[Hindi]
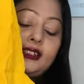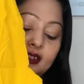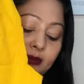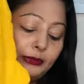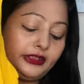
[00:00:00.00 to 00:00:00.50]
इसका
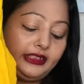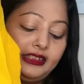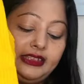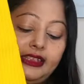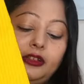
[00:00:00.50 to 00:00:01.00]
मटेरियल
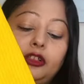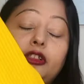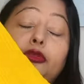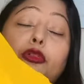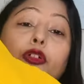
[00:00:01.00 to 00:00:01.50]
है और
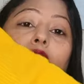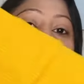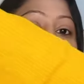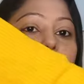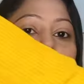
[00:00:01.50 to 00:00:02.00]
क्वालिटी बहुत